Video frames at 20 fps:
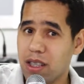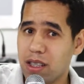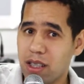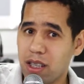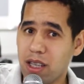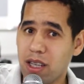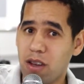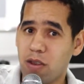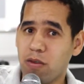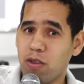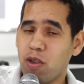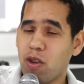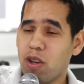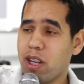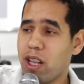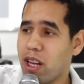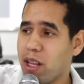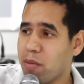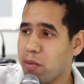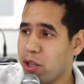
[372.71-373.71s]
Sim, a
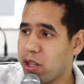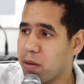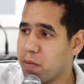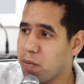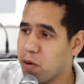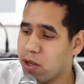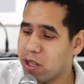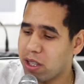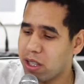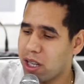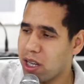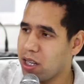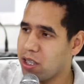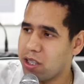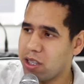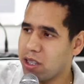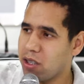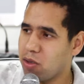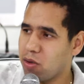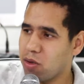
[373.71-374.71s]
ouvidoria é muito
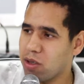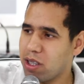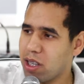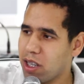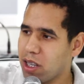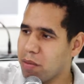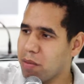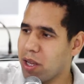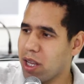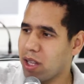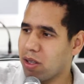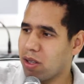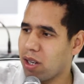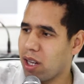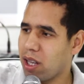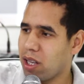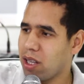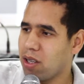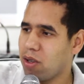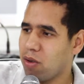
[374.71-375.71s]
importante em todo segmento,
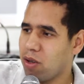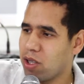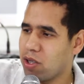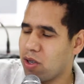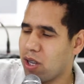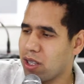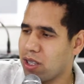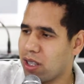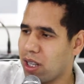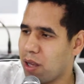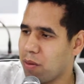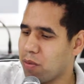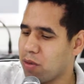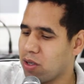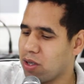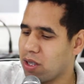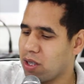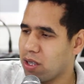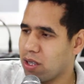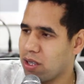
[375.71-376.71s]
né? Hoje nós
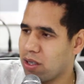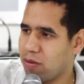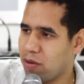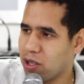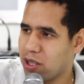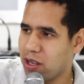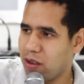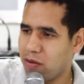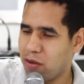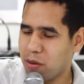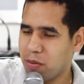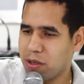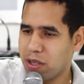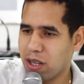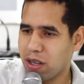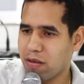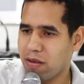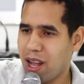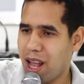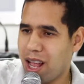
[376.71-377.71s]
temos, se você for
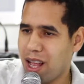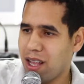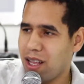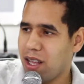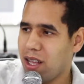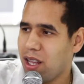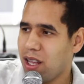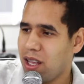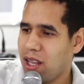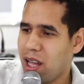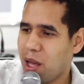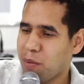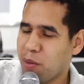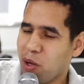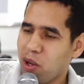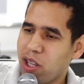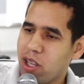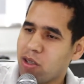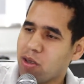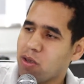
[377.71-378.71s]
observar, a
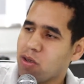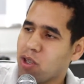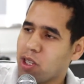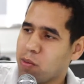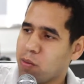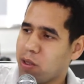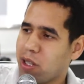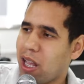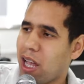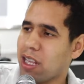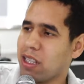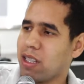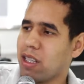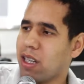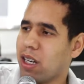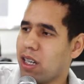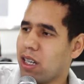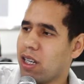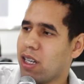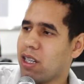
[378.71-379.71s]
maioria dos hospitais
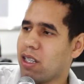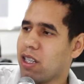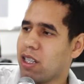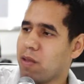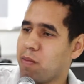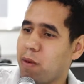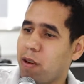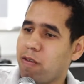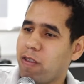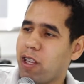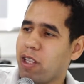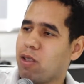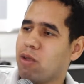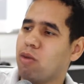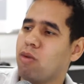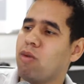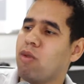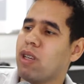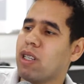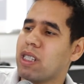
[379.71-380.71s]
grandes, as
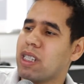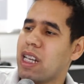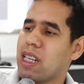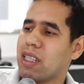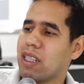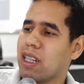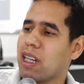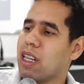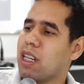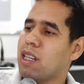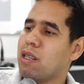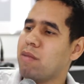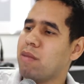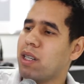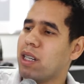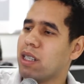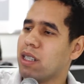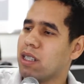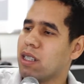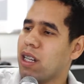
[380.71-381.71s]
prefeituras, as
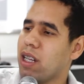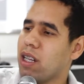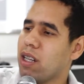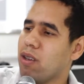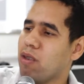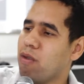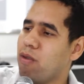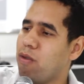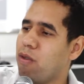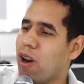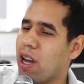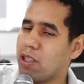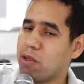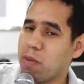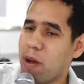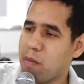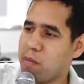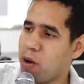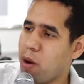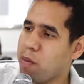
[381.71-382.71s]
câmaras, né,
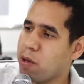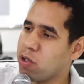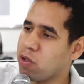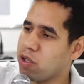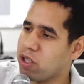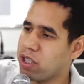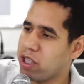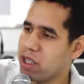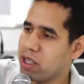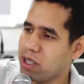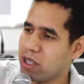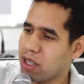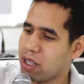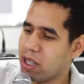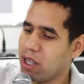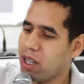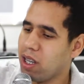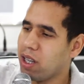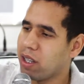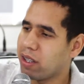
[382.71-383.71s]
a própria justiça
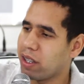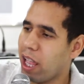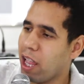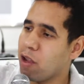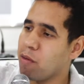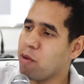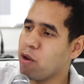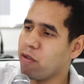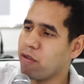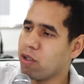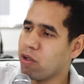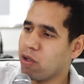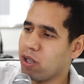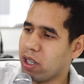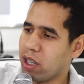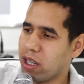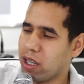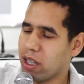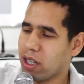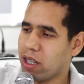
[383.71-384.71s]
tem uma
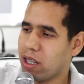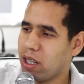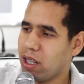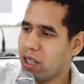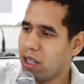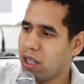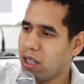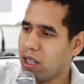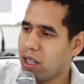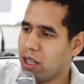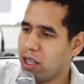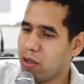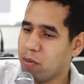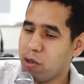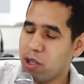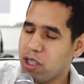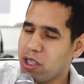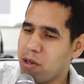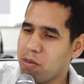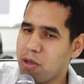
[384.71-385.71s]
ouvidoria. E o
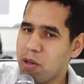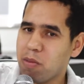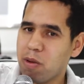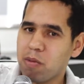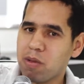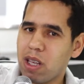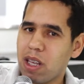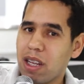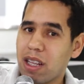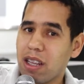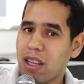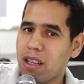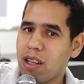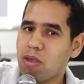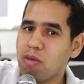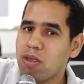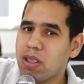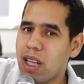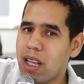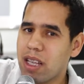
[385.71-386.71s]
município de Nepomuceno ainda
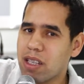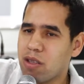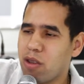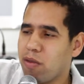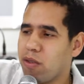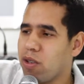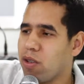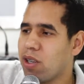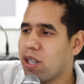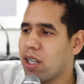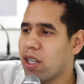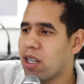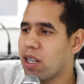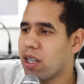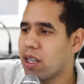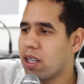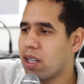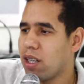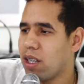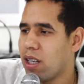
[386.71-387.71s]
não tem essa
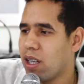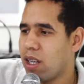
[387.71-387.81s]
ouvidoria.